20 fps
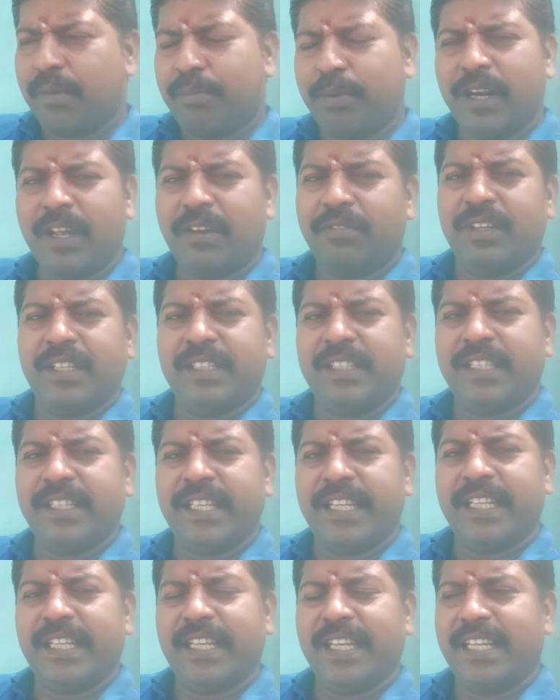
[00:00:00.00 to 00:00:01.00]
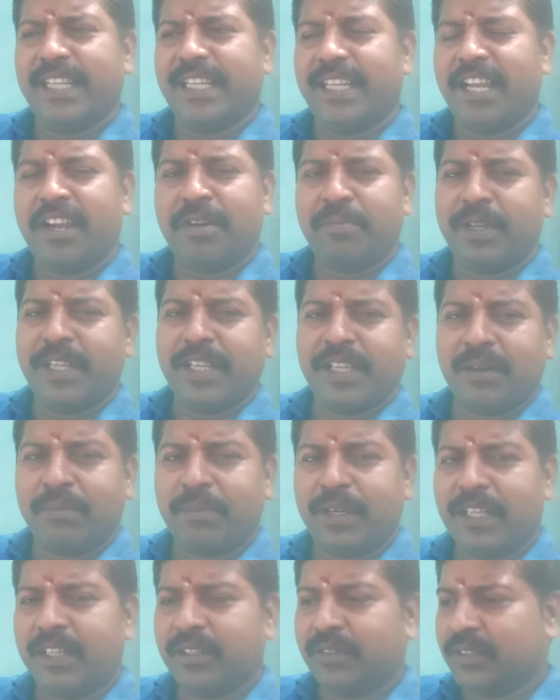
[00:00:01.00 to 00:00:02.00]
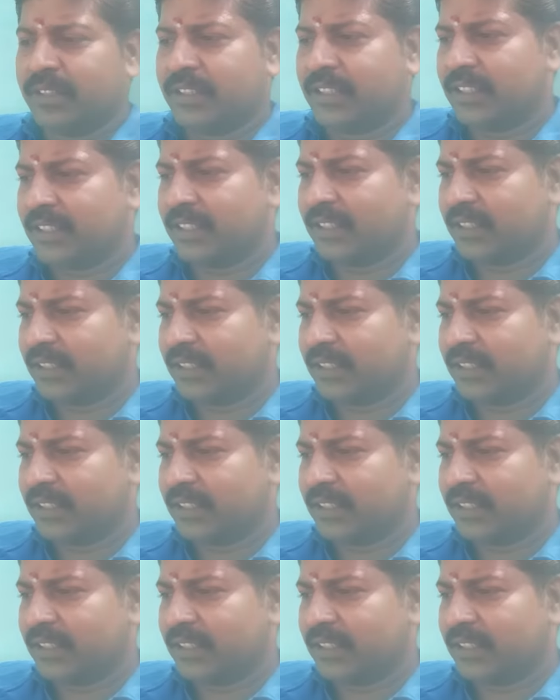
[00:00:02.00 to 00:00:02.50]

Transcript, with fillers: அப்படிலாம் விழுந்ததே இல்லையே அப்படிங்கிற மாதிரி வந்து